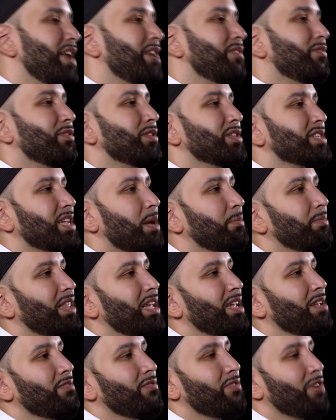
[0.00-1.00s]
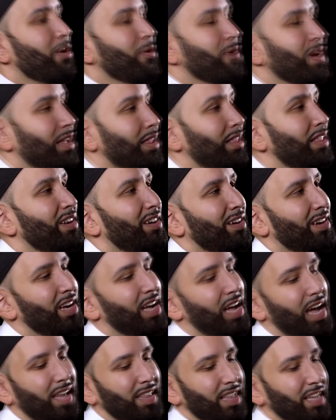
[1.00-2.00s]
для совершенно ясной цели.
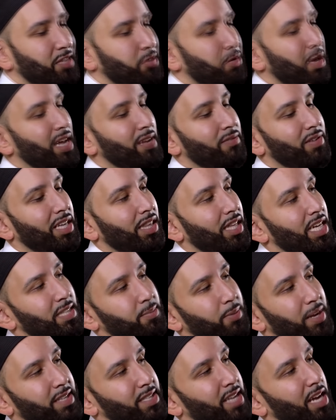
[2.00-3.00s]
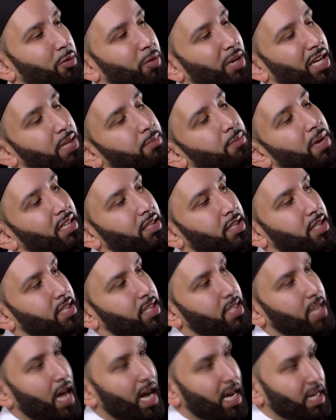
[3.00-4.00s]
И поэтому, когда Аллах, Святой и Велик,
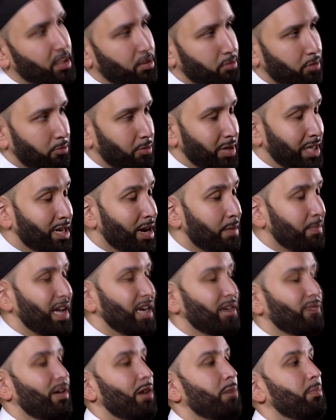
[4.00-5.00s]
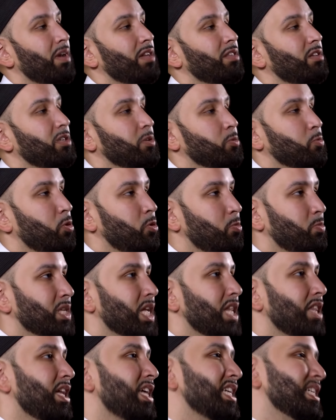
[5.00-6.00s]
говорит, что мы вышли из утробы
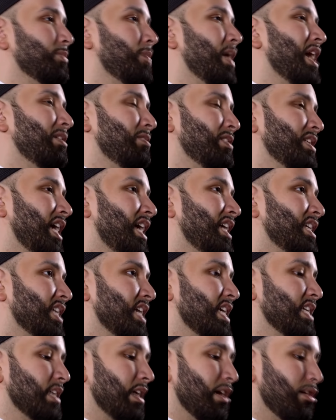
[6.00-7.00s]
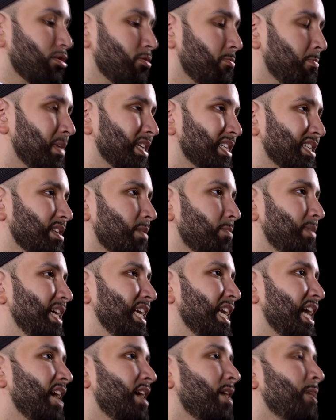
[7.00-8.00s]
своих матерей, далее Он
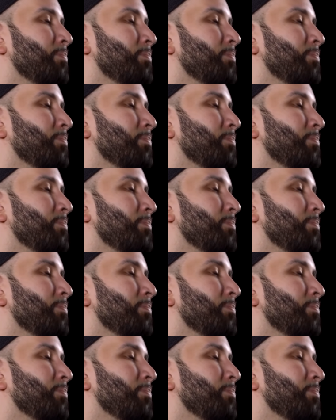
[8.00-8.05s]
говорит,